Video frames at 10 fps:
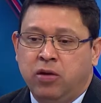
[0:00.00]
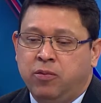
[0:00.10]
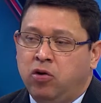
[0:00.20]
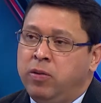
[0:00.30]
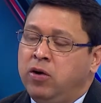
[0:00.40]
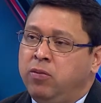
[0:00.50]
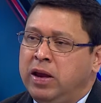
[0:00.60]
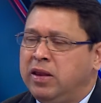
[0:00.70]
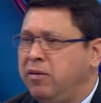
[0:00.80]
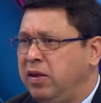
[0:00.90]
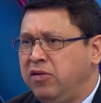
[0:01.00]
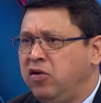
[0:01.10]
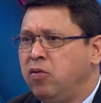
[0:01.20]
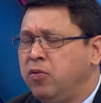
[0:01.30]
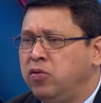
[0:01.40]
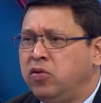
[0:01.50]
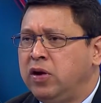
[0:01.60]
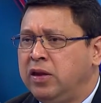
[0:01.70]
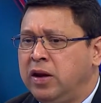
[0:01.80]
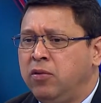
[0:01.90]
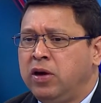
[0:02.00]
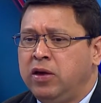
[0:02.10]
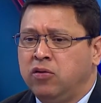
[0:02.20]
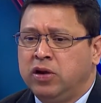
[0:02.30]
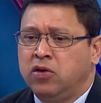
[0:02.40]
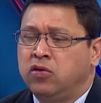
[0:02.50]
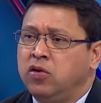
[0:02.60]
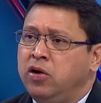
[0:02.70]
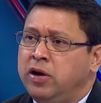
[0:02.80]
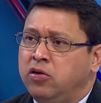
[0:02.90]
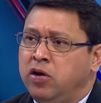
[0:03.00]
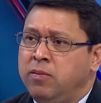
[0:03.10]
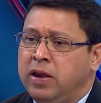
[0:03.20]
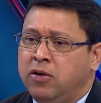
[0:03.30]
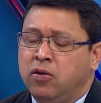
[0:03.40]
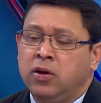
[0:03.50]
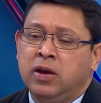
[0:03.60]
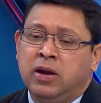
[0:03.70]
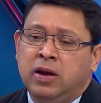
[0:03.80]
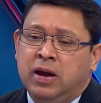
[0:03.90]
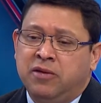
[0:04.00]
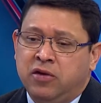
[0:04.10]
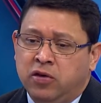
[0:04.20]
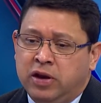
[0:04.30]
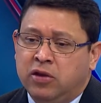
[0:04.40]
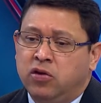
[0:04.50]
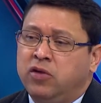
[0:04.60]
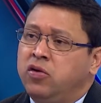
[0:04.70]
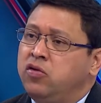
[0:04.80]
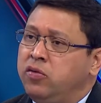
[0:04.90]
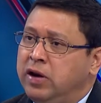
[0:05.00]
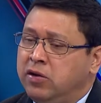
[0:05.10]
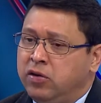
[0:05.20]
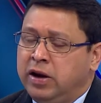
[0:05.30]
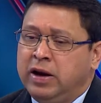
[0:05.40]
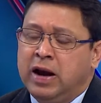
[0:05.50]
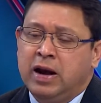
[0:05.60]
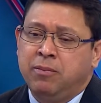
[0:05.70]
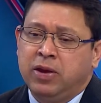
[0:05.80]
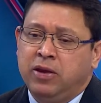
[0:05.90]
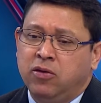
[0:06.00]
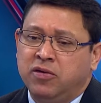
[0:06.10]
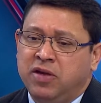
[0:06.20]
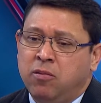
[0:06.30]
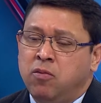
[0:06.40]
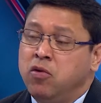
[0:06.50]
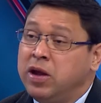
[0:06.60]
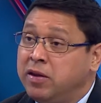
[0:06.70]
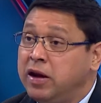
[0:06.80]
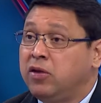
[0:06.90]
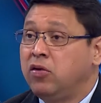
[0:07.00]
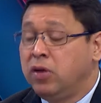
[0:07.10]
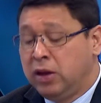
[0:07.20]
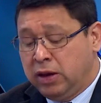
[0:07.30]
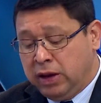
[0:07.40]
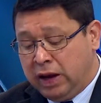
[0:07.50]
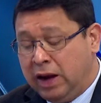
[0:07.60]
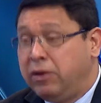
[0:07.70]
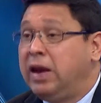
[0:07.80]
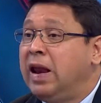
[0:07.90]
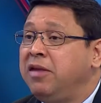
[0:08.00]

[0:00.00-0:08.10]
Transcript: de por lo menos 20, 25 puntos que tenemos que discutir con todos los directores médicos. El señor director, y el señor subdirector general han pedido que seamos muy estrictos en la vigilancia